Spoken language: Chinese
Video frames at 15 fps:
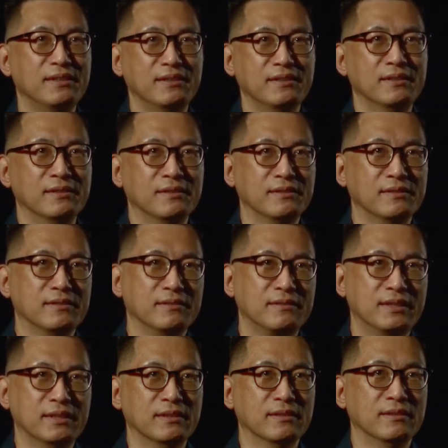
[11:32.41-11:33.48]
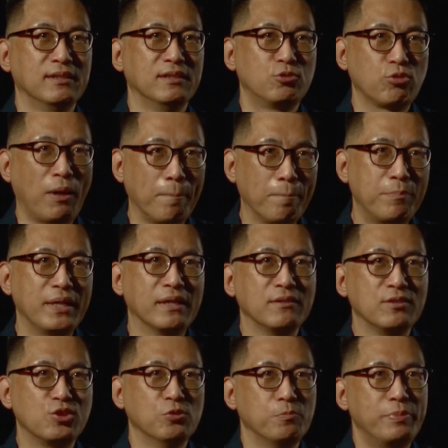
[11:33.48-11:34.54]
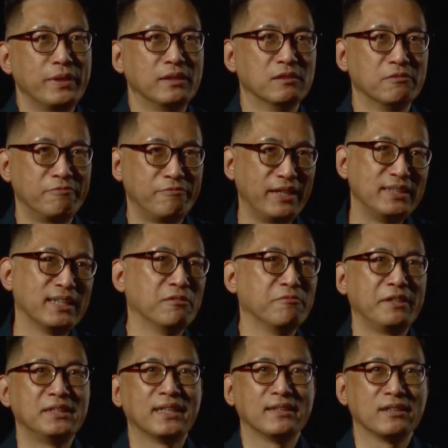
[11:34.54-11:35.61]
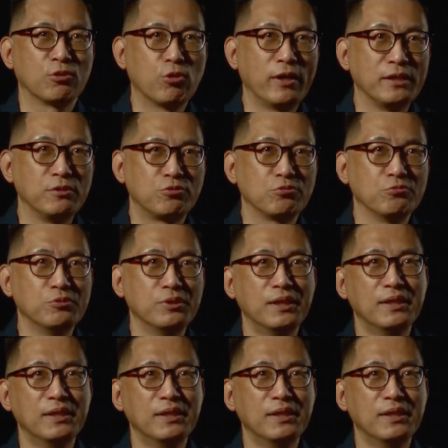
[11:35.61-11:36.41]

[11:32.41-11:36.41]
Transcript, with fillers: 呃，的转变就变得非常非常的快速。